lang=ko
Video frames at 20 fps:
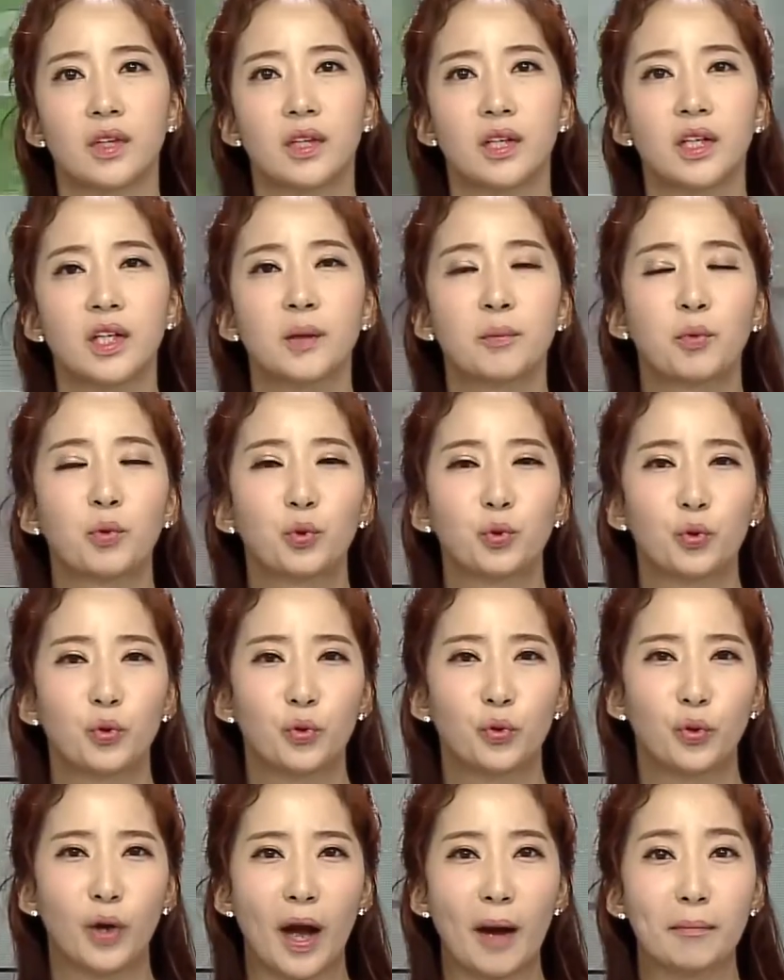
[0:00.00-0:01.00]
이게
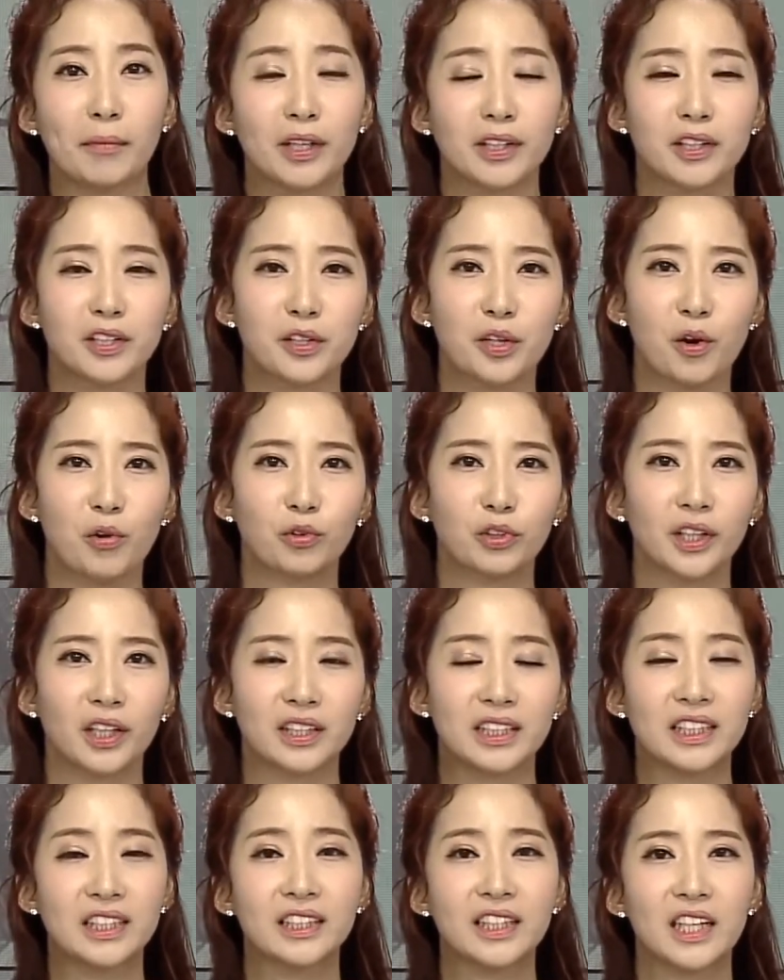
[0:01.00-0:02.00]
보통 암 같은 경우는 딱
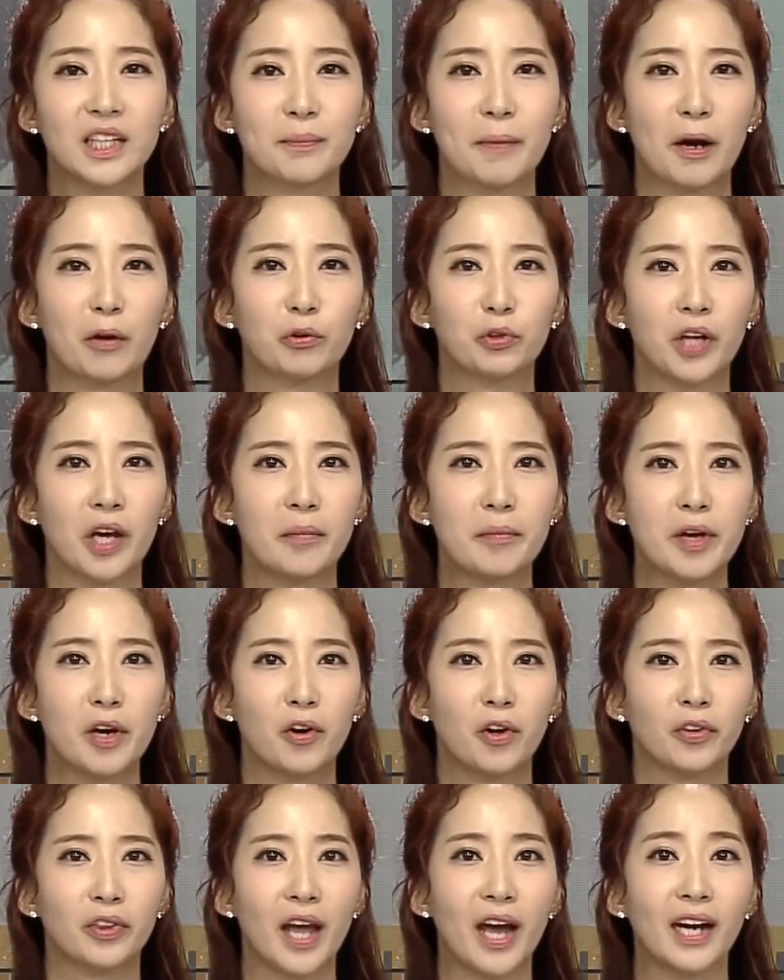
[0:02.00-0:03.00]
진단을 받고
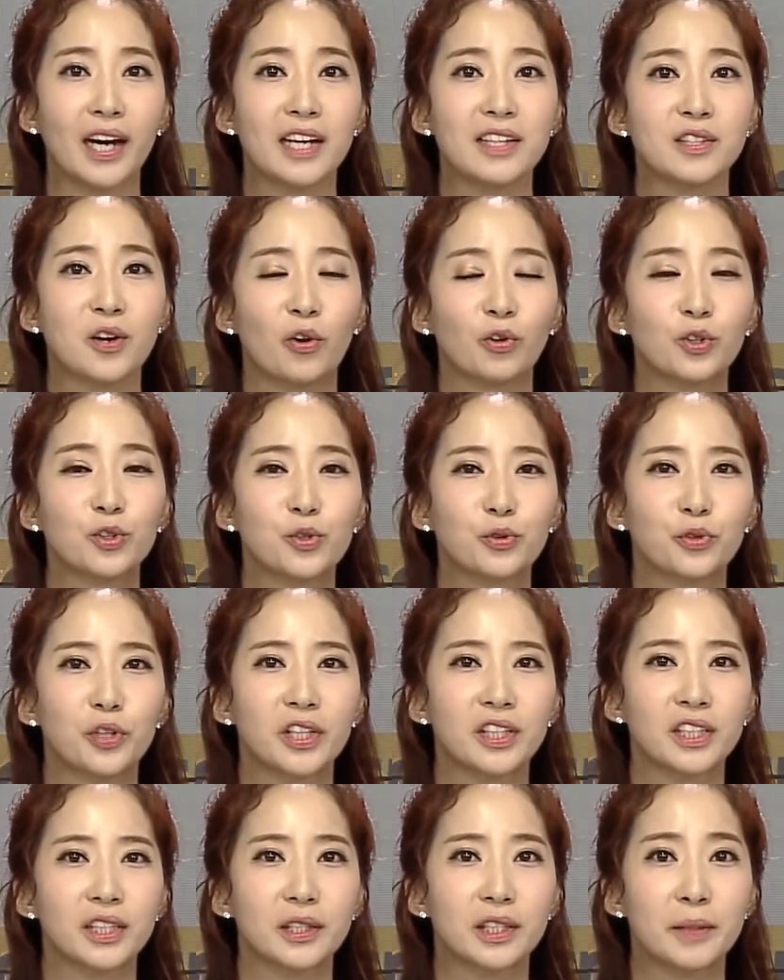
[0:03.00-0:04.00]
나면 나라에서 어느 정도
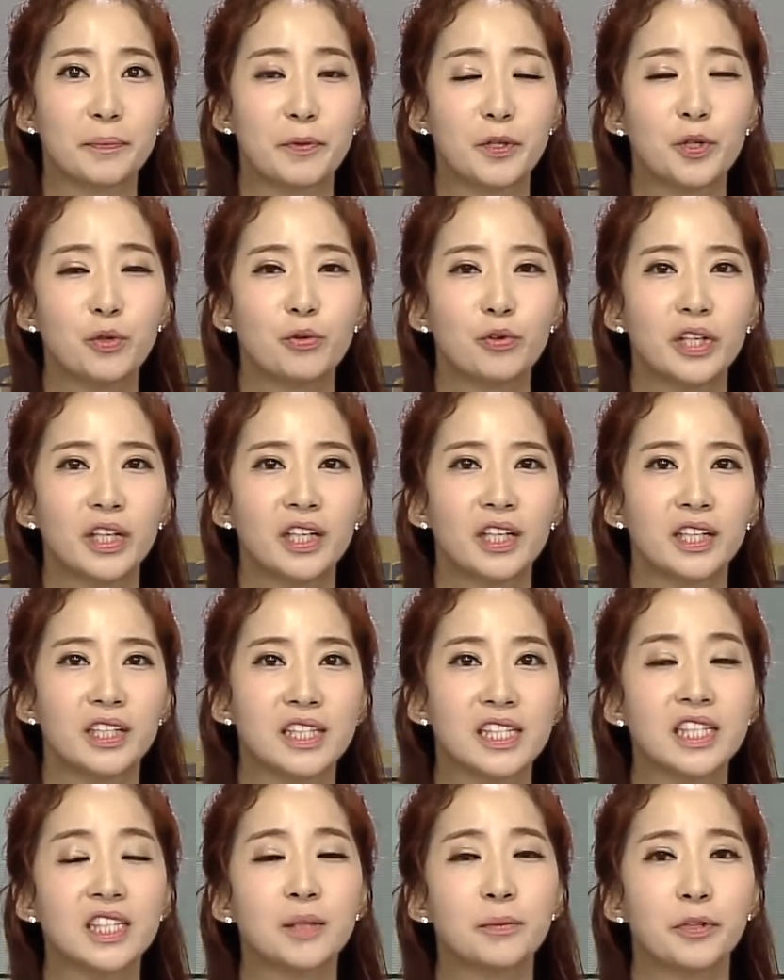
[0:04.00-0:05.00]
이제 그 비용이
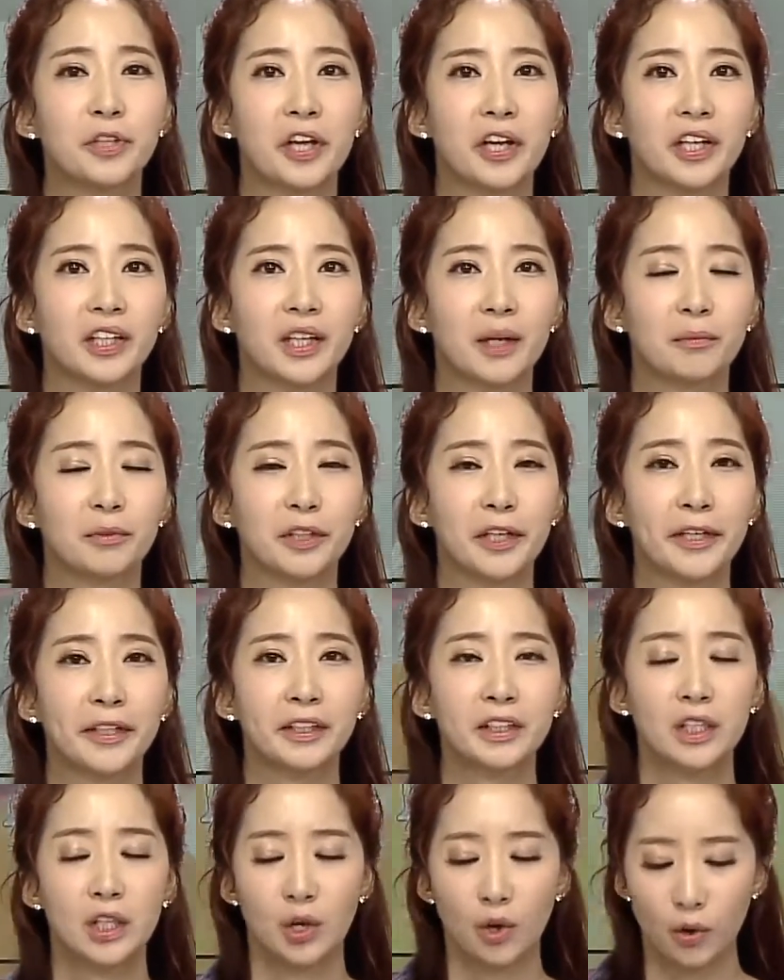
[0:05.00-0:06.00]
지급이 되기 때문에
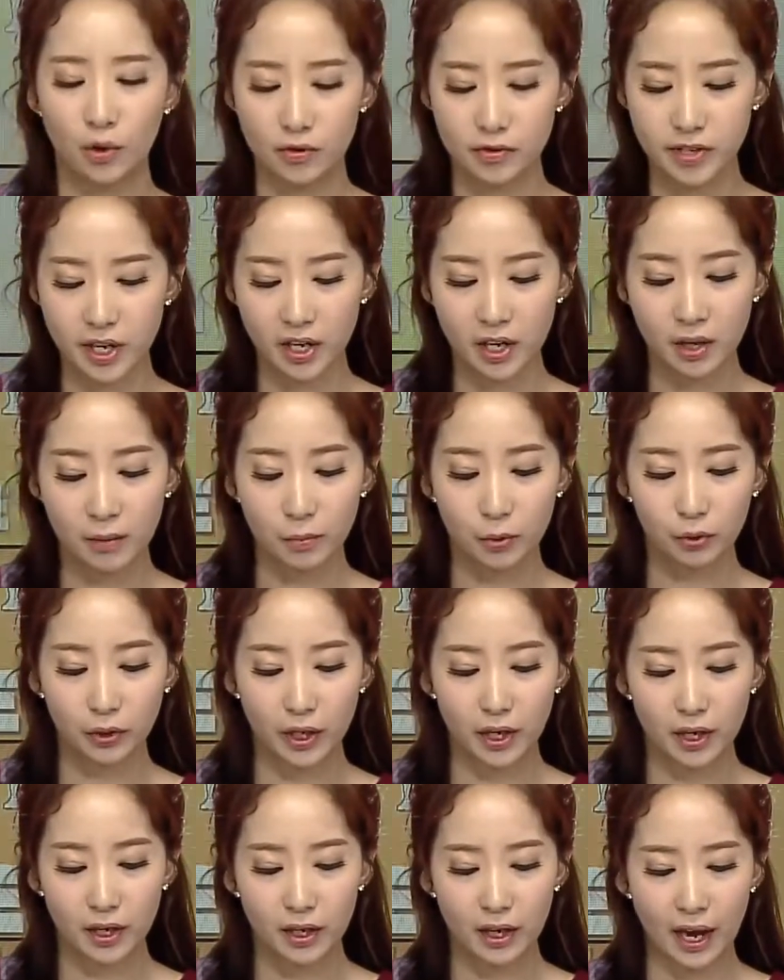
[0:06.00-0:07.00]
어
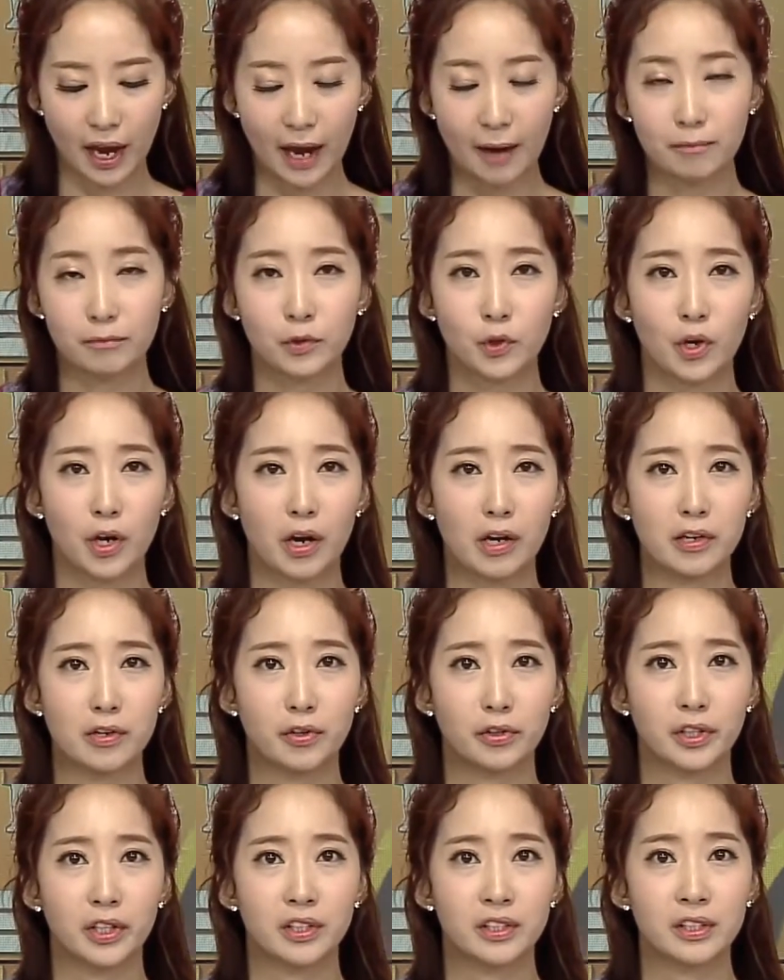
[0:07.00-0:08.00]
생각보다 암과
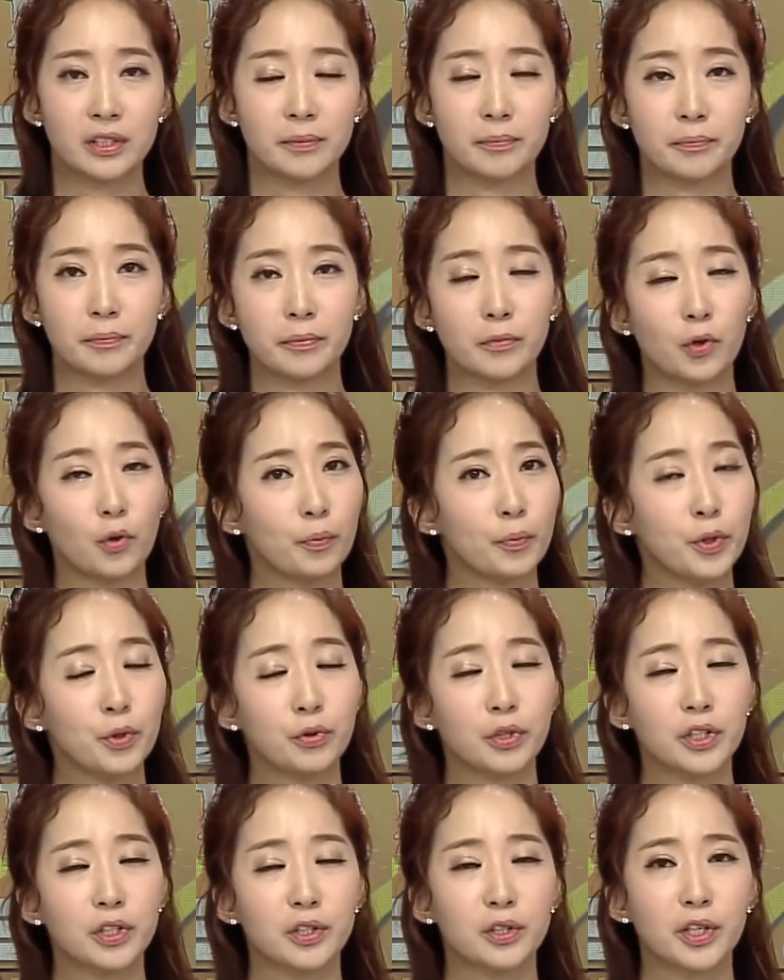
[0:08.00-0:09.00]
관련한 어,
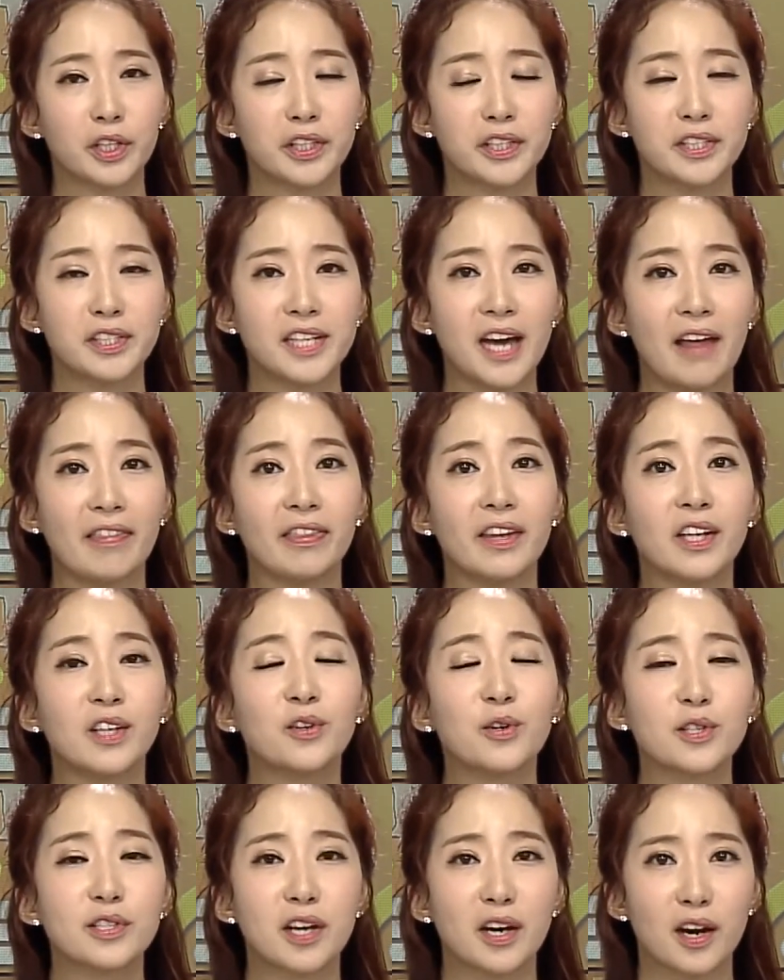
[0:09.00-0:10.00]
비용이 그렇게 들지 않네
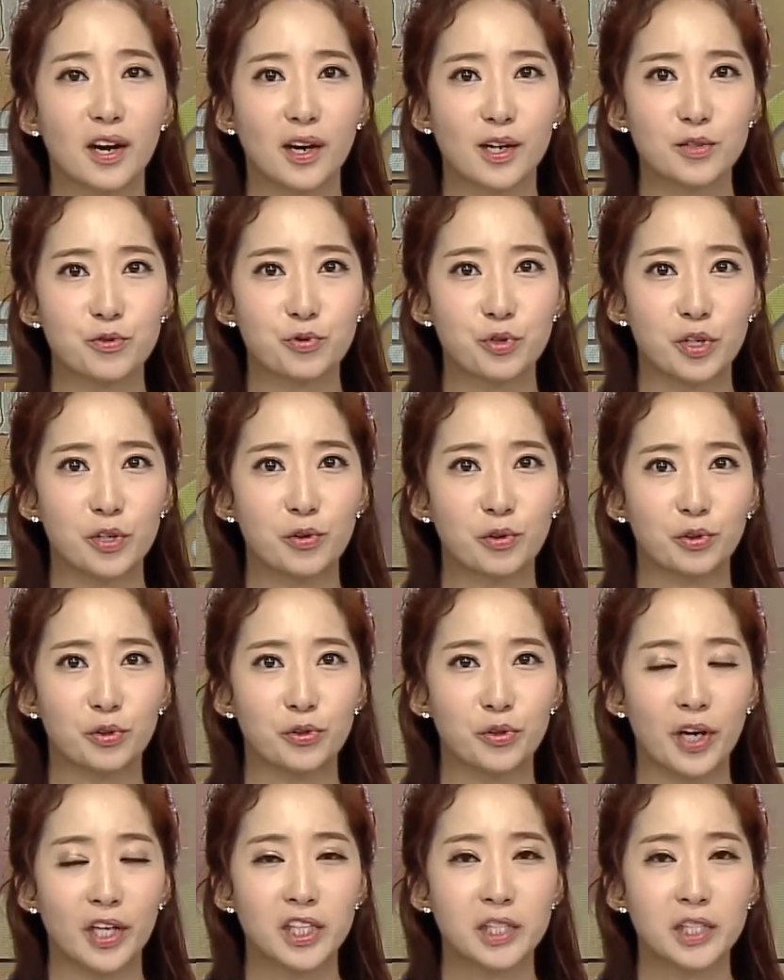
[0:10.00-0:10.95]
이렇게 생각할 수도 있거든요.